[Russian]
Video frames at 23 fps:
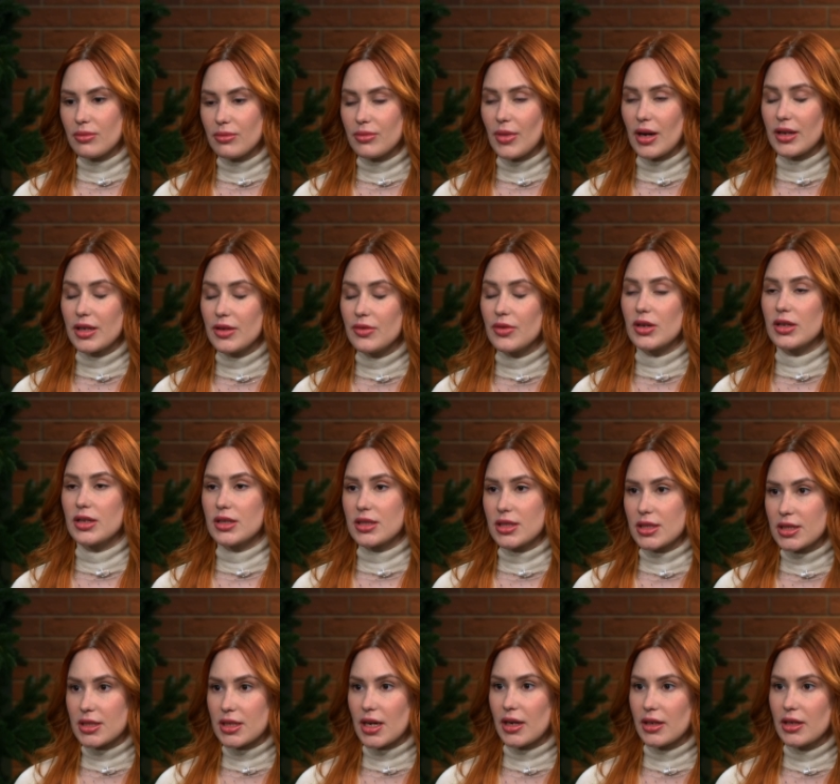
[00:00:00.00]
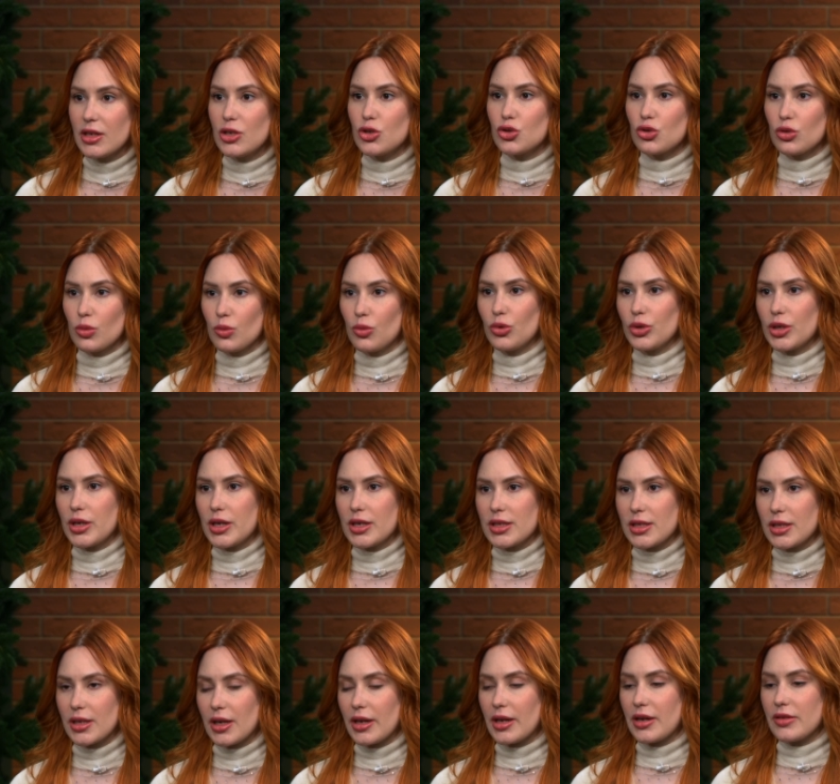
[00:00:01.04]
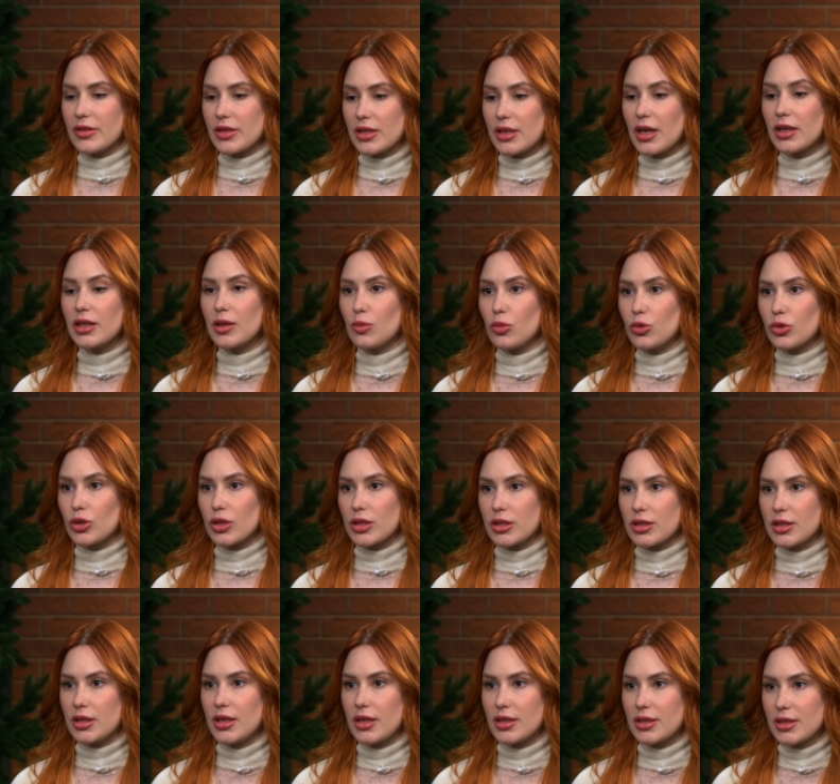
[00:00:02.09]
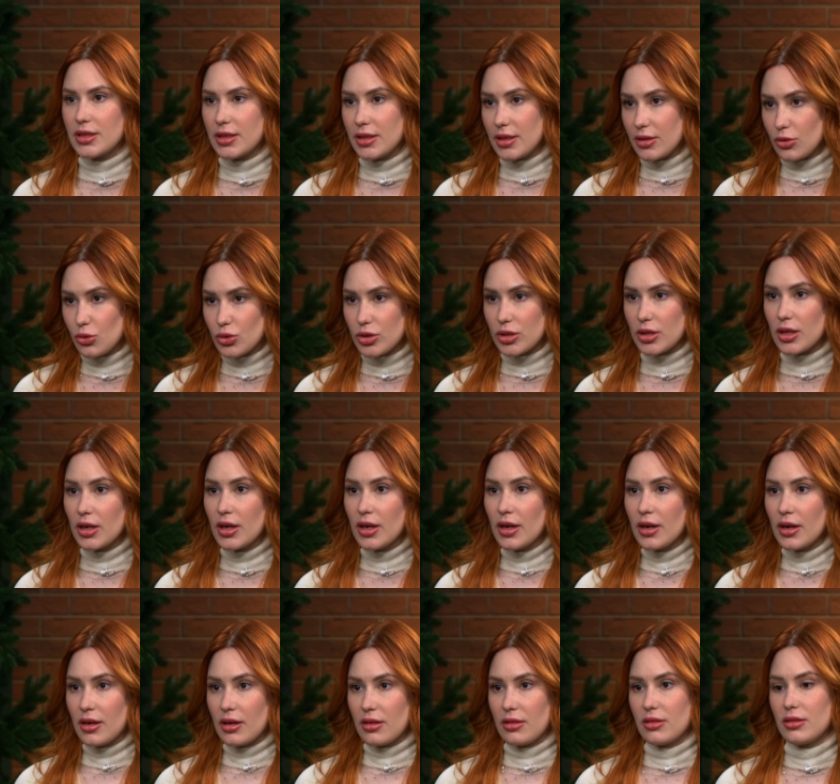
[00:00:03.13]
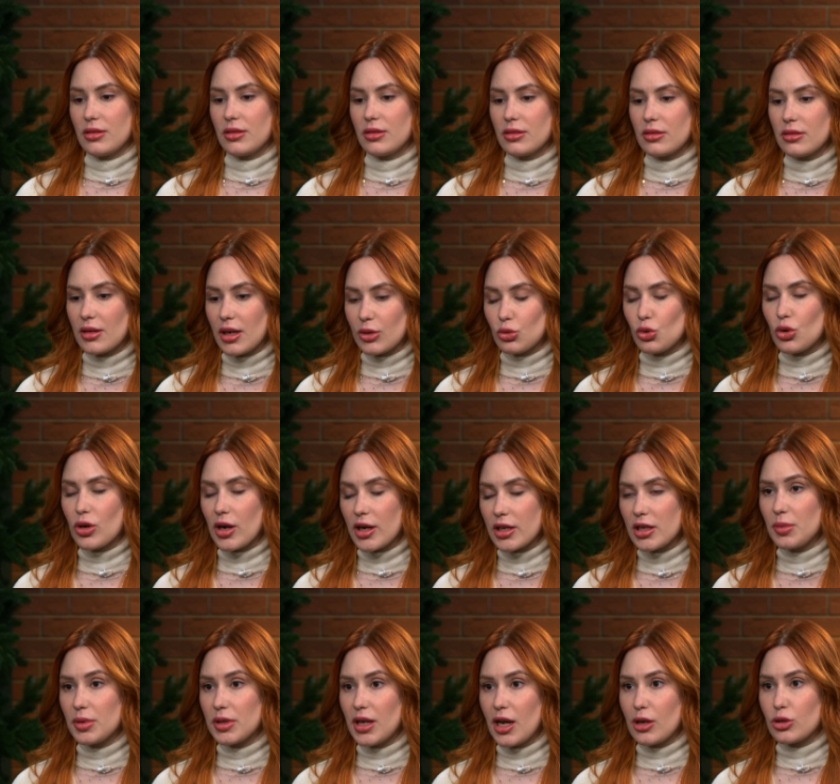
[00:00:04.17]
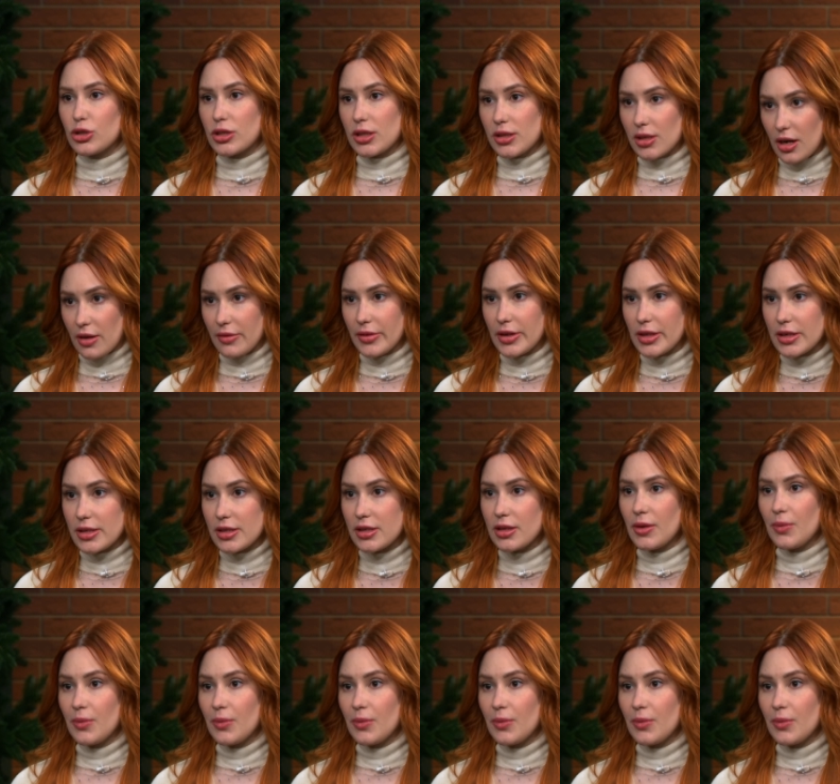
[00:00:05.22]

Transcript: они выглядят со стороны, что будет, если такие взгляды будут разделять те люди, э, которых они пытаются травить.